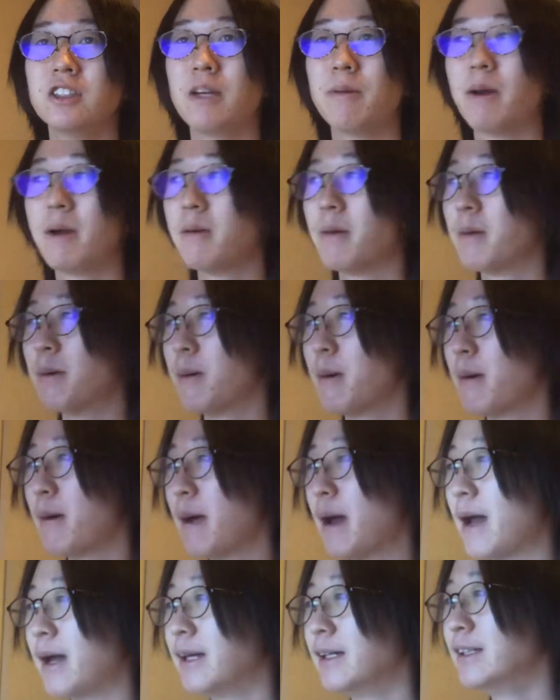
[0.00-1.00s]
やばいやばいやば
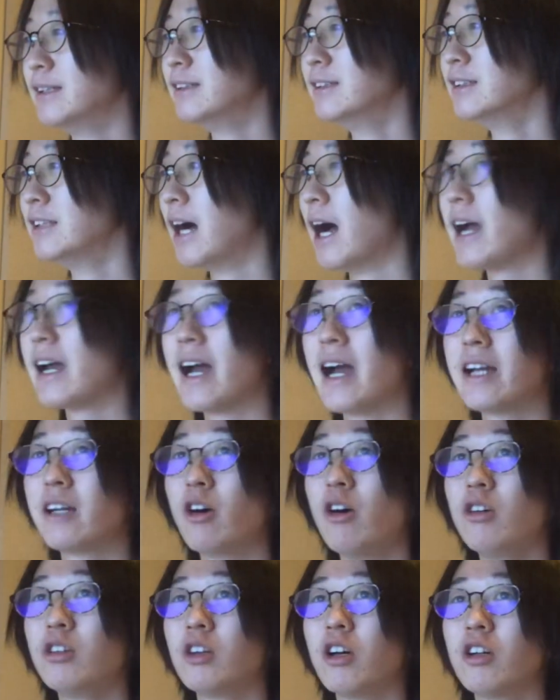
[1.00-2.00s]
い。はいはい、
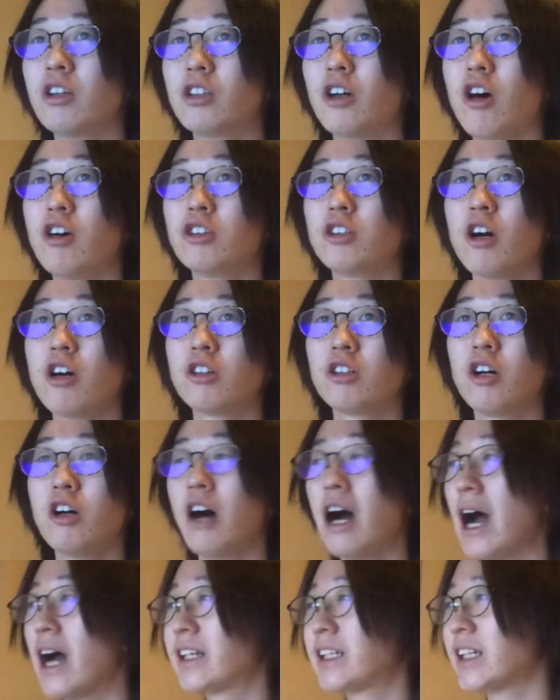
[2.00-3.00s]

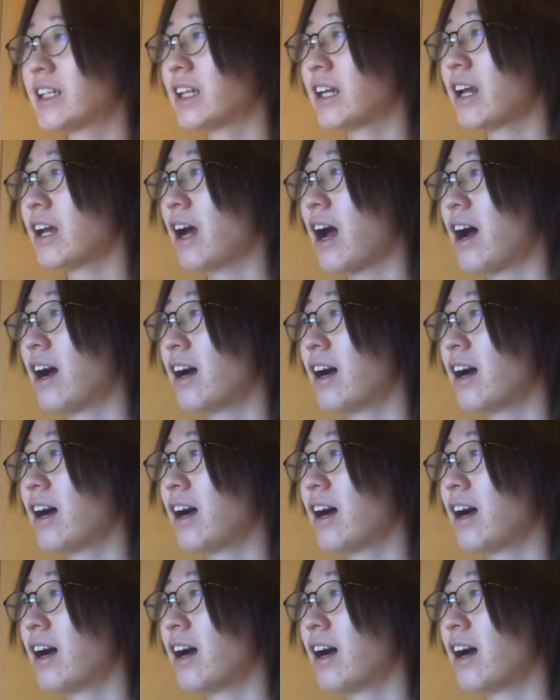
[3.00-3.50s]
ゴーゴーゴーゴーゴー。あー、来た来た来たは